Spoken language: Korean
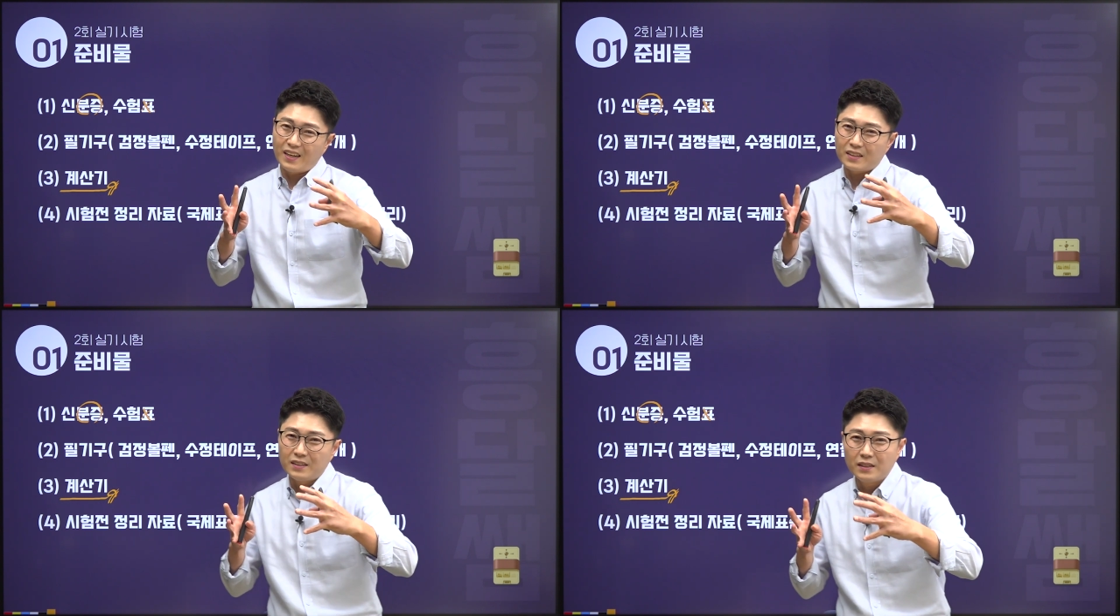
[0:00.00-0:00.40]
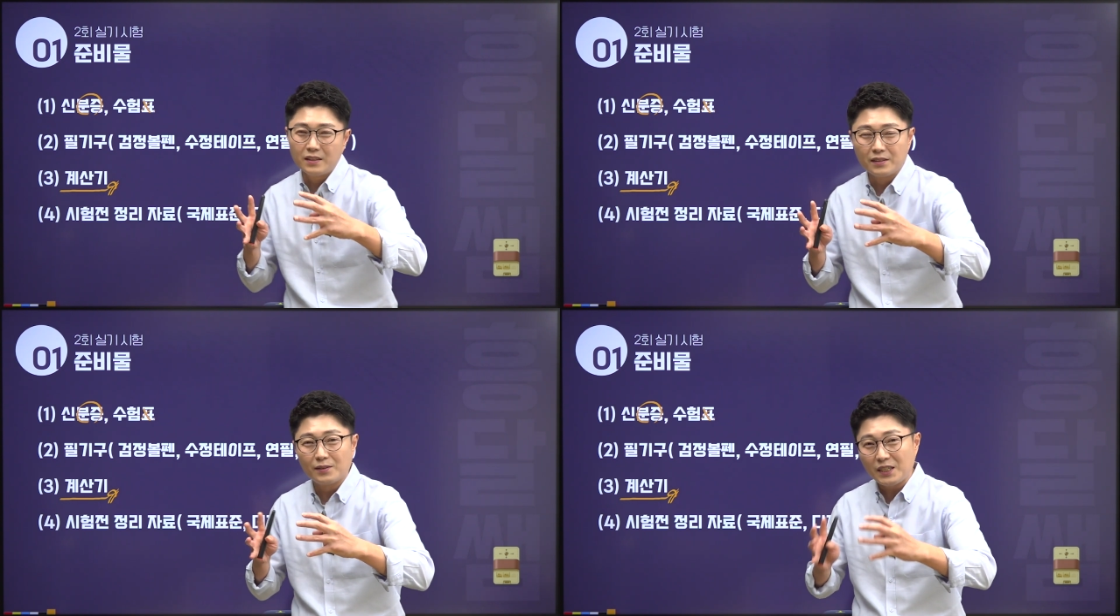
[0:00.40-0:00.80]

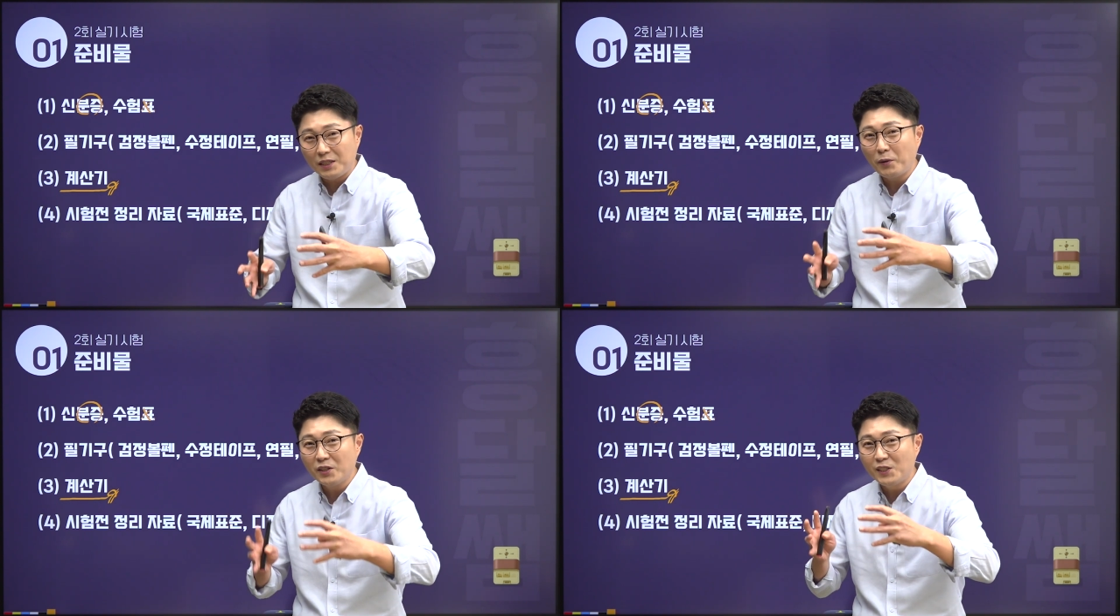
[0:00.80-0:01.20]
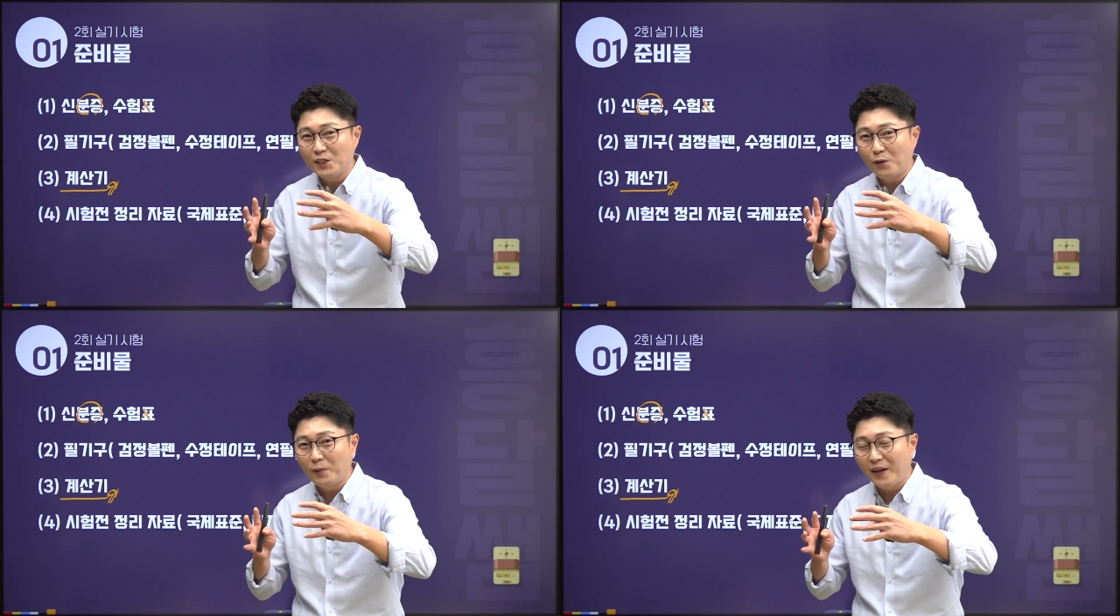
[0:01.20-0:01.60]
그 이번
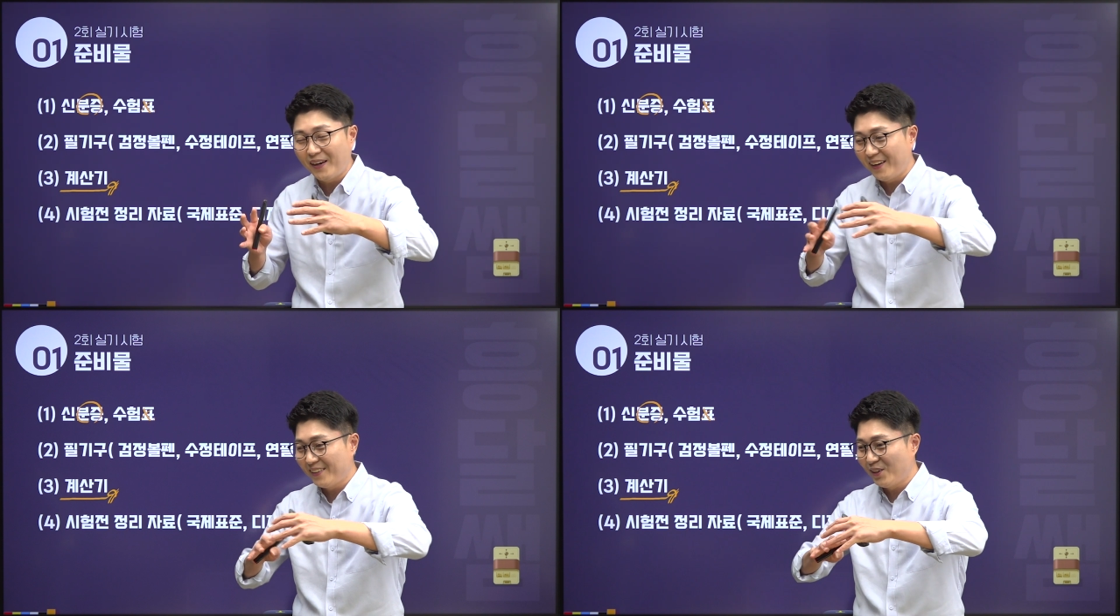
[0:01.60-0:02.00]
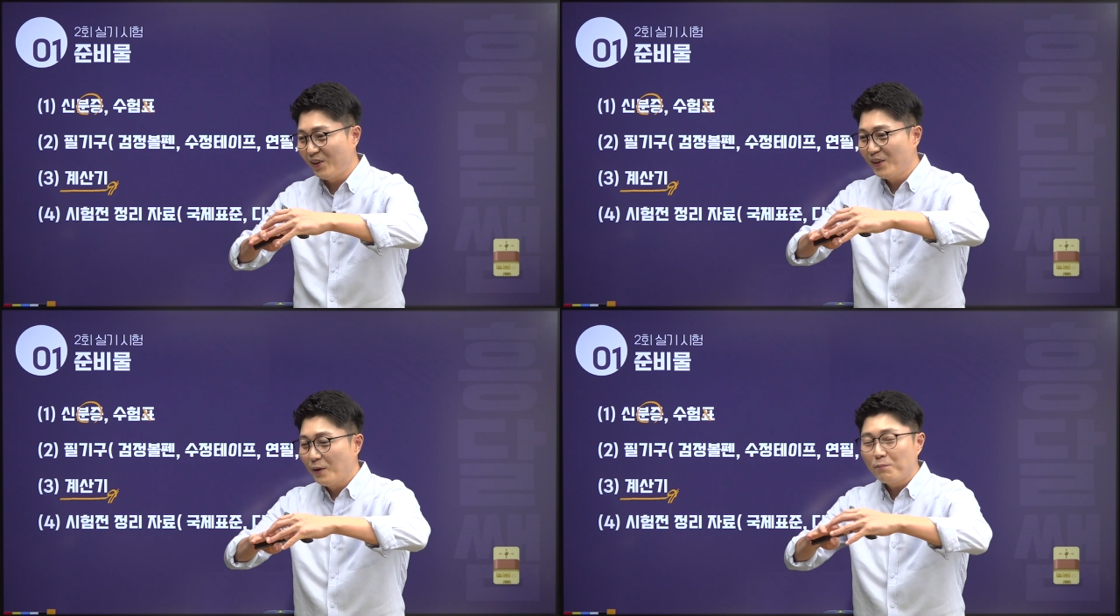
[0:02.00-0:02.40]
시험에서